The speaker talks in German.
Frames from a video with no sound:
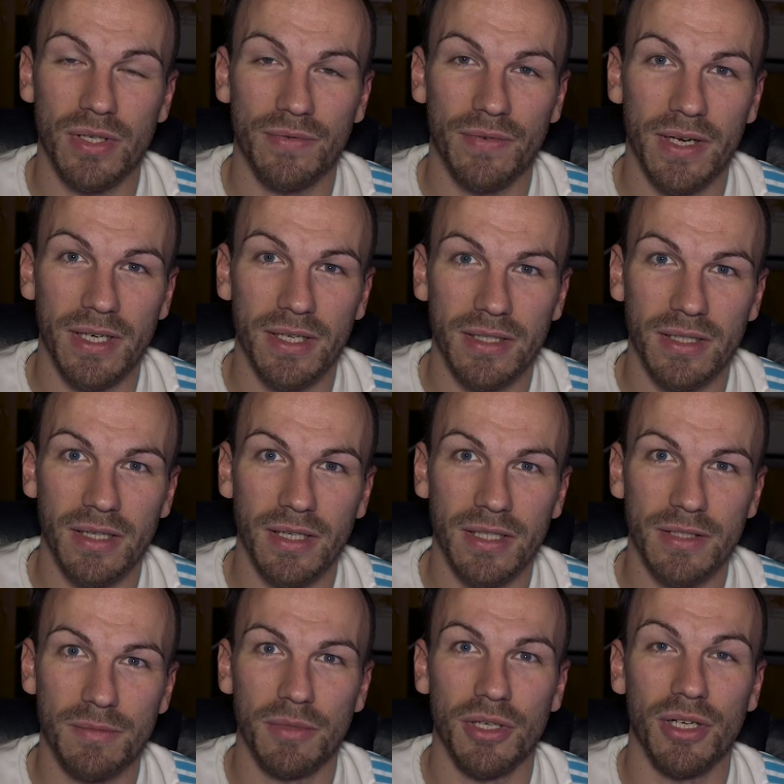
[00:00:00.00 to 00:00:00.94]
euch gefallen hat, dann
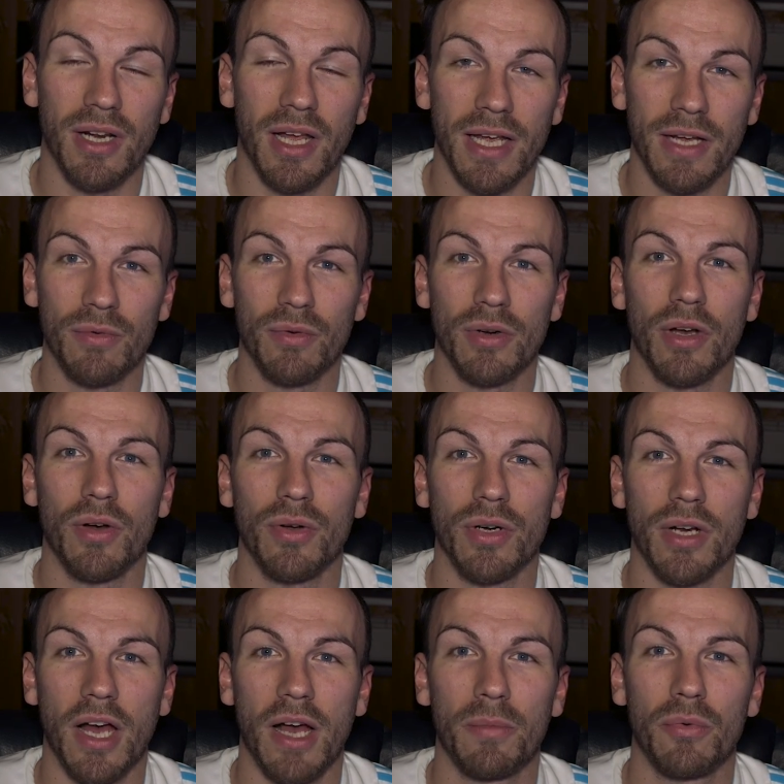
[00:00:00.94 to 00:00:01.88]
lasst mir ein Like oder auch
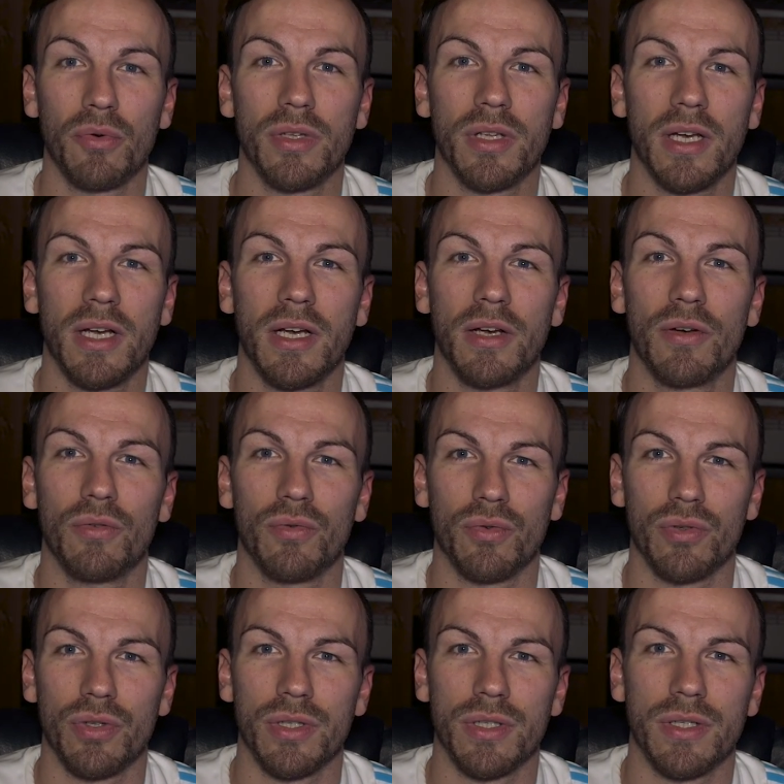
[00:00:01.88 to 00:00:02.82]
ein Abo da
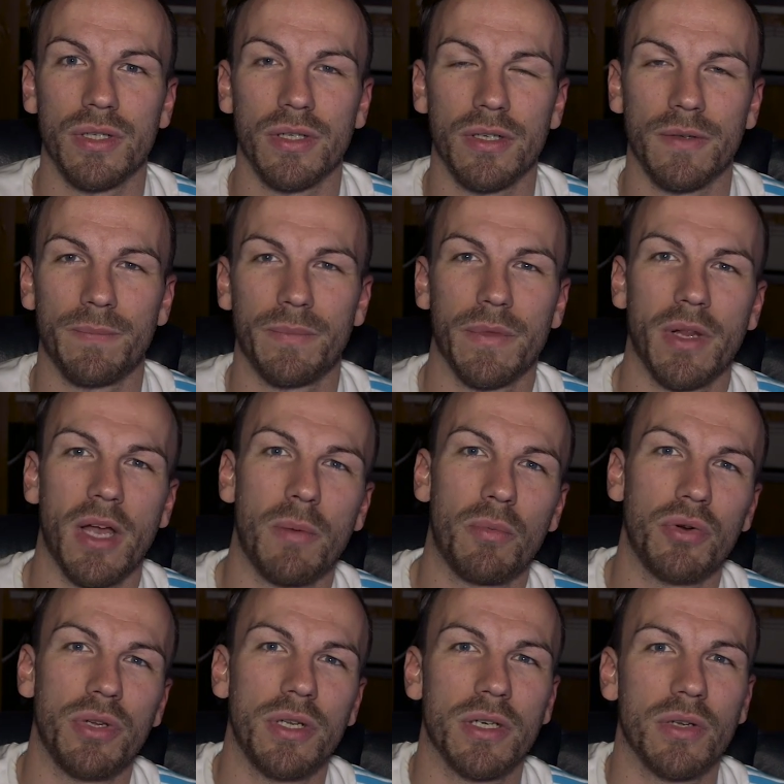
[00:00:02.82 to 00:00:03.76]
und ähm,
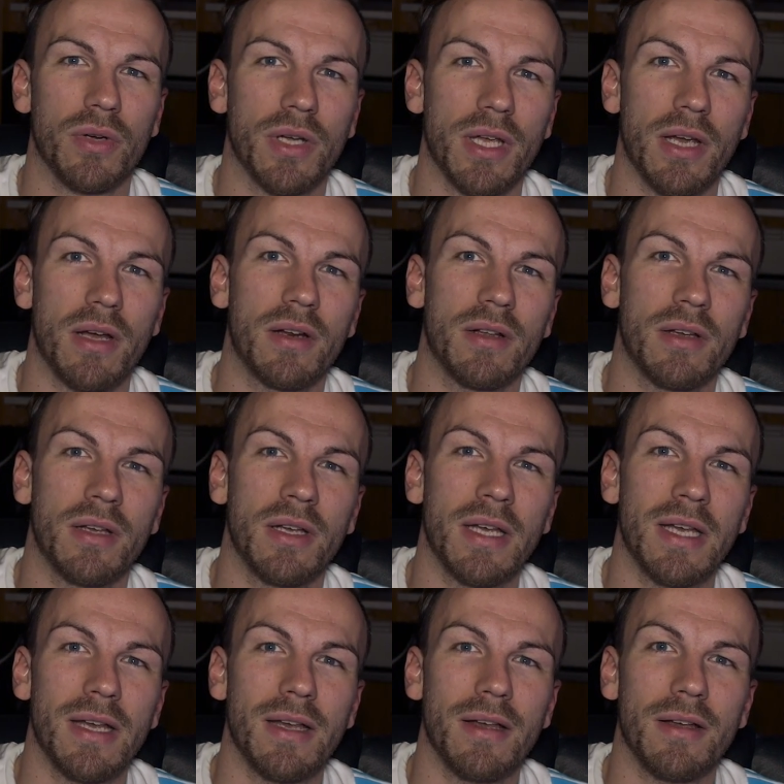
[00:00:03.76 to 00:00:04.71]
abonniert auch gerne
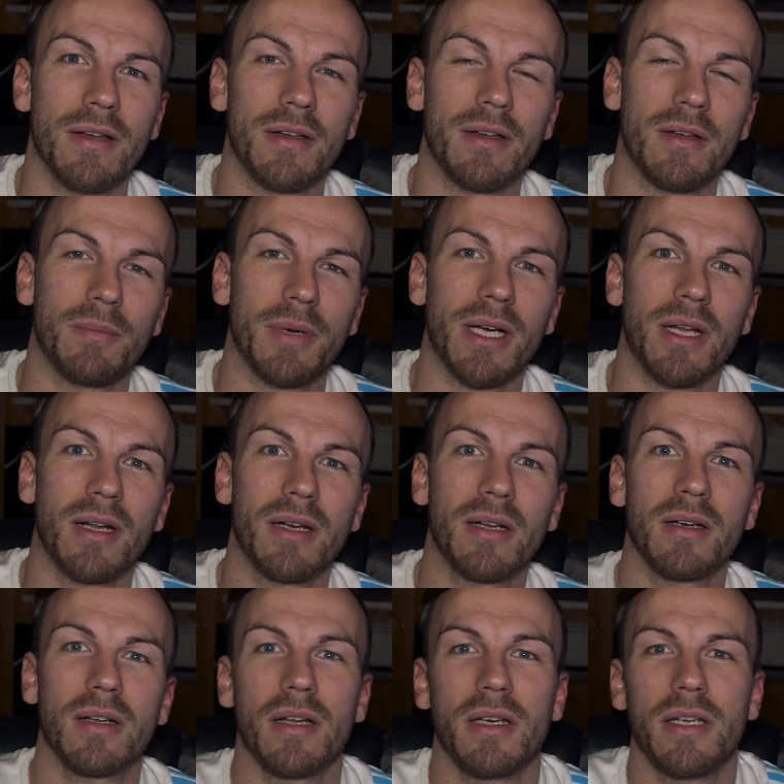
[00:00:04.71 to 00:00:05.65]
äh, meine
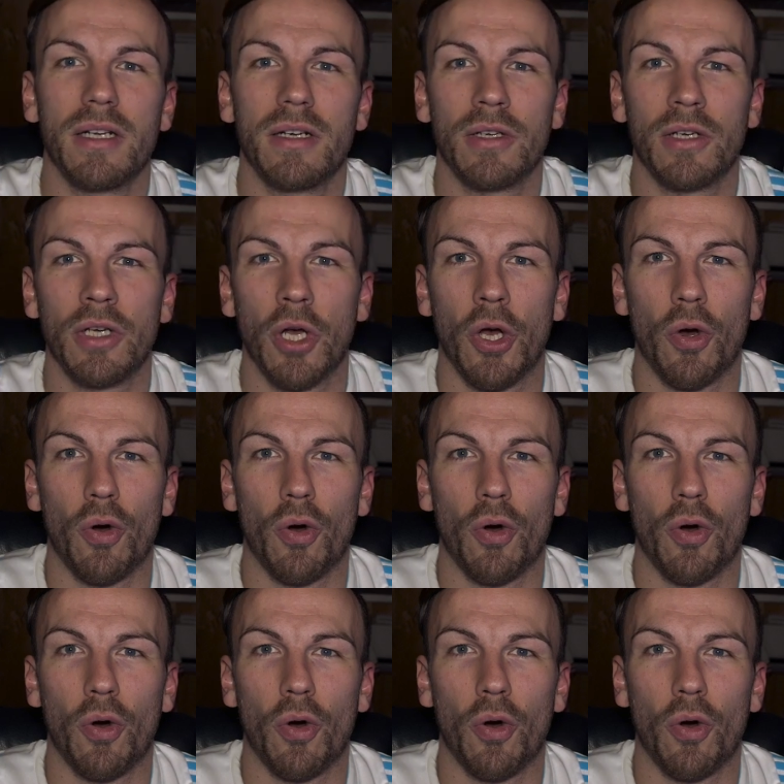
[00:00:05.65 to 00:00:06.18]
anderen Kanäle.